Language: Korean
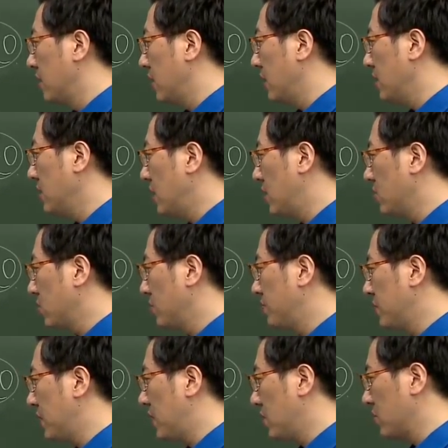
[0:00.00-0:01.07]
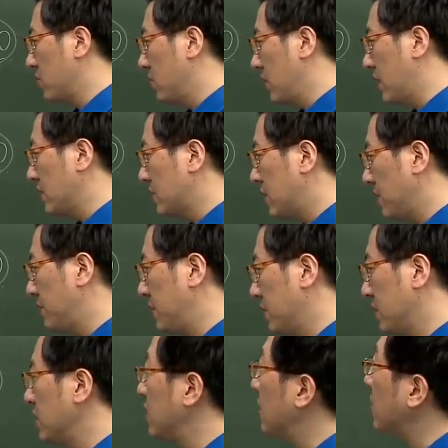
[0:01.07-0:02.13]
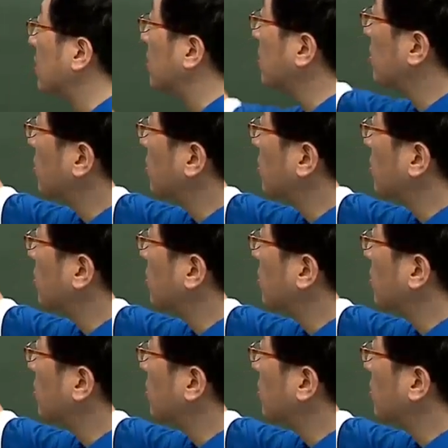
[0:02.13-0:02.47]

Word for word: A하고 B하고 A 스타 B는